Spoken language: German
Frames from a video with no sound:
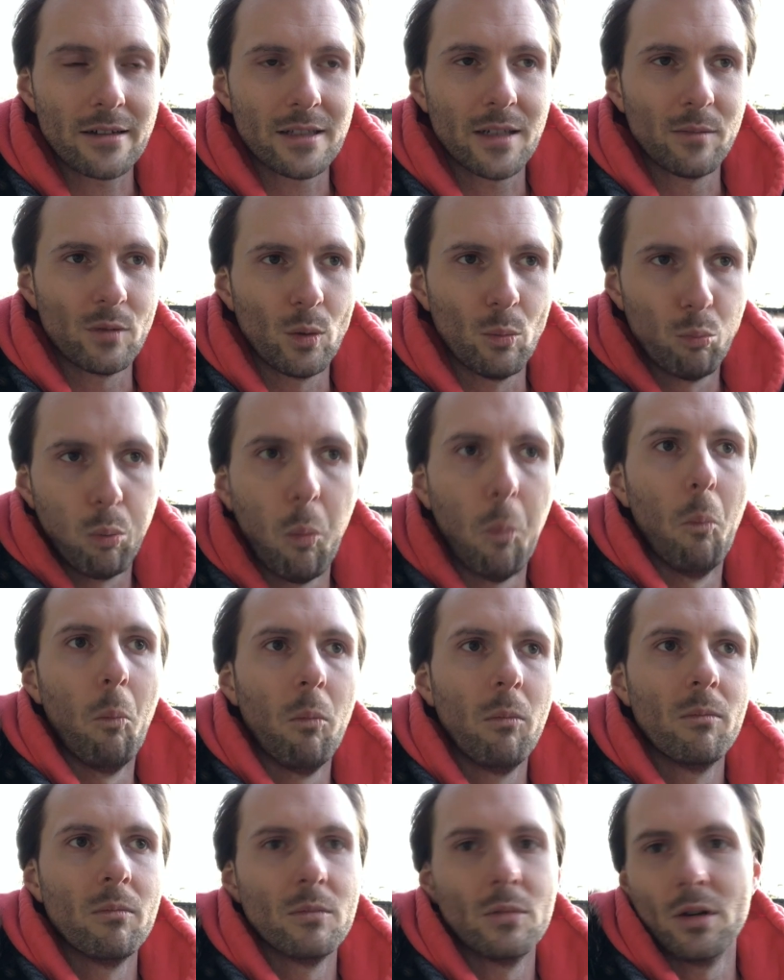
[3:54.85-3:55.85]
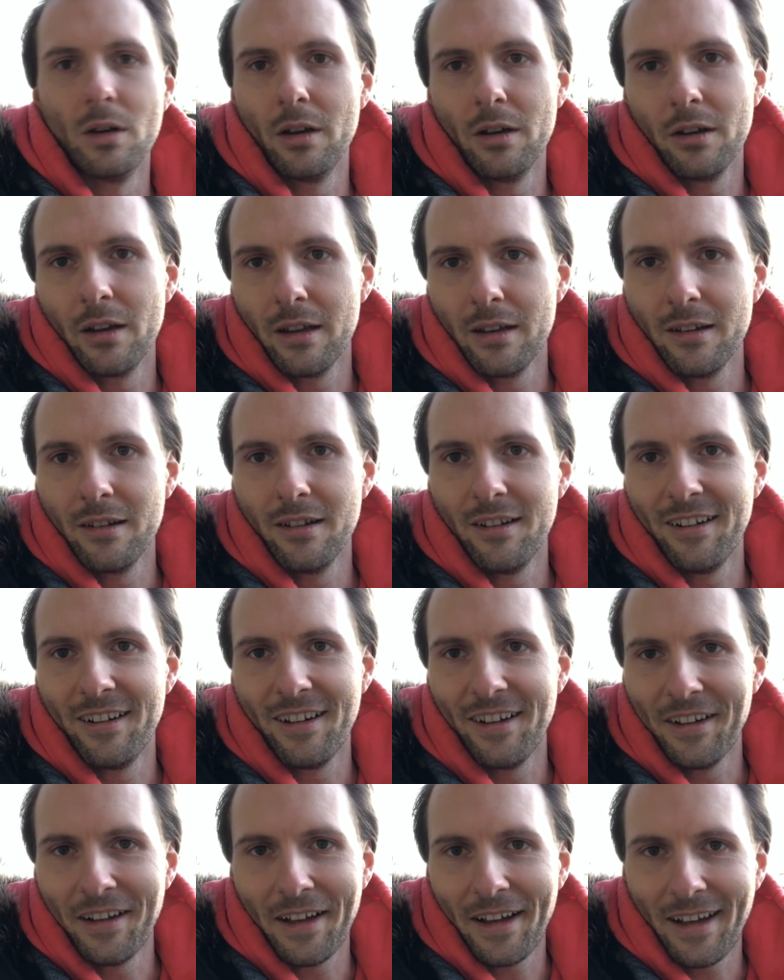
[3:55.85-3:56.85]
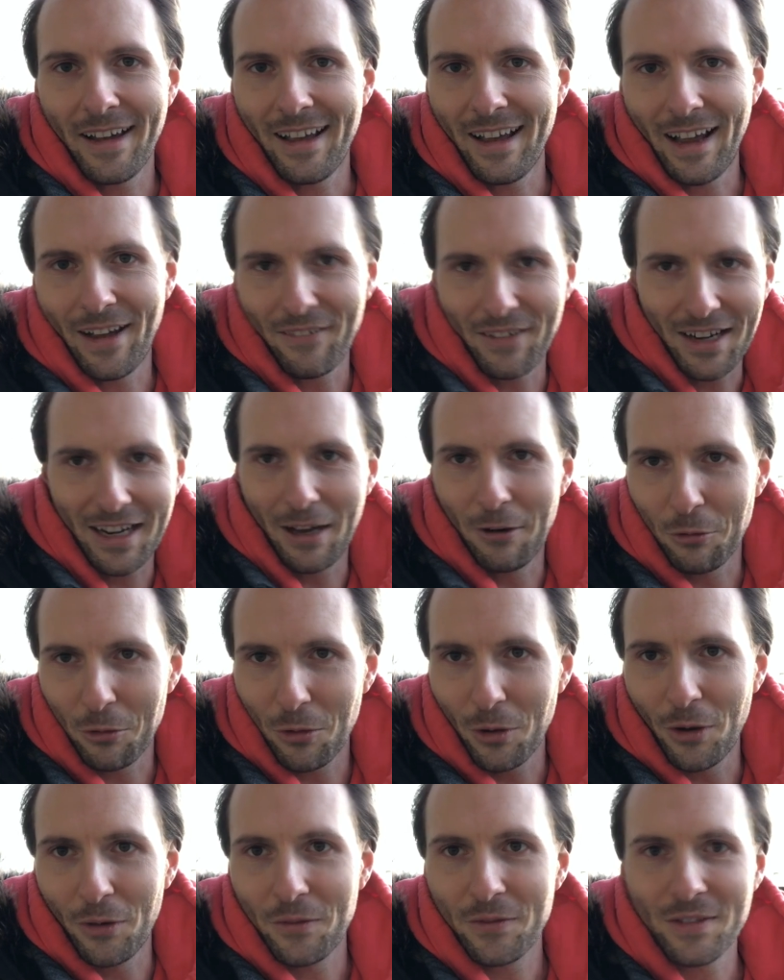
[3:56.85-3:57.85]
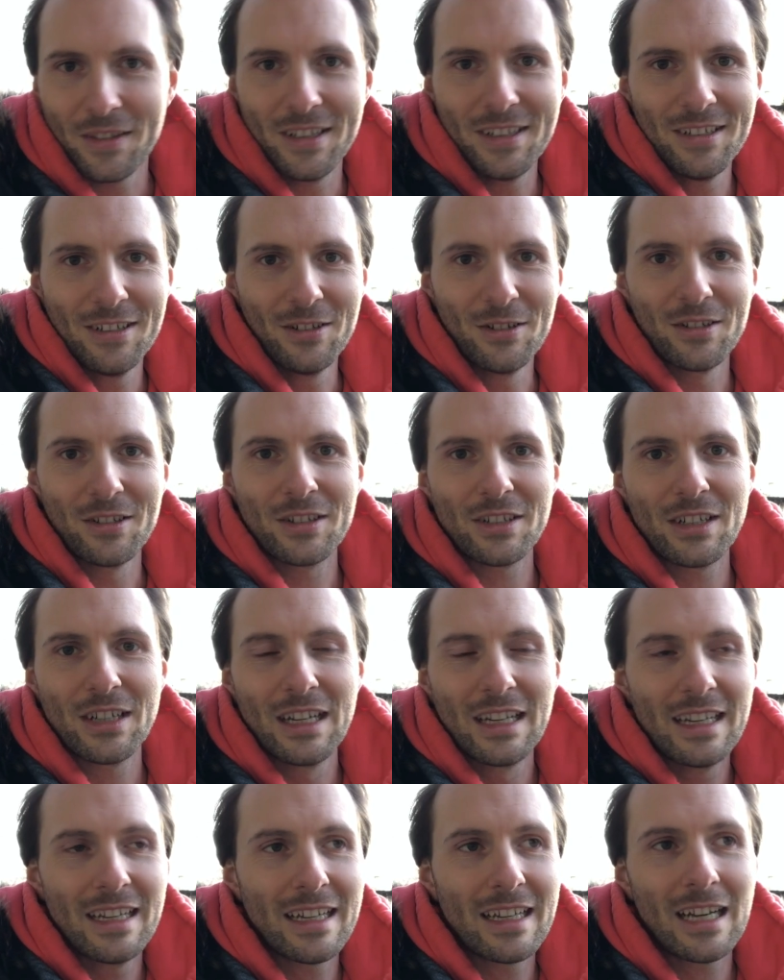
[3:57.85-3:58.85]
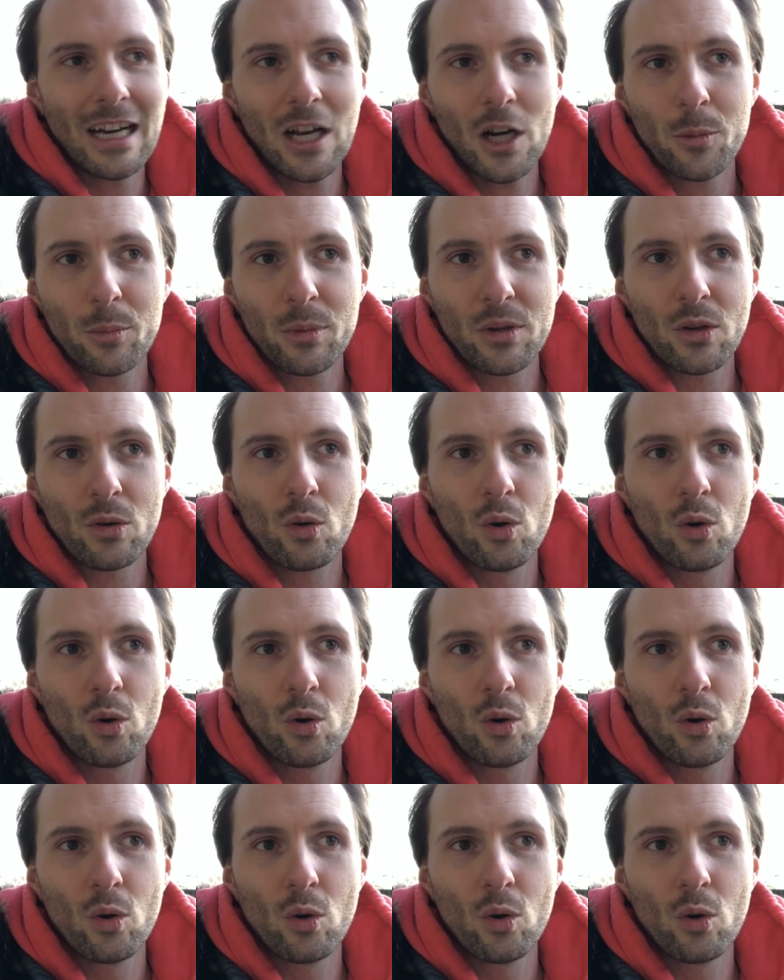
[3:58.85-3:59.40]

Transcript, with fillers: Es ist einfach so, bumm, und dann das äh, Auto läuft. Ne? Und egal ob in der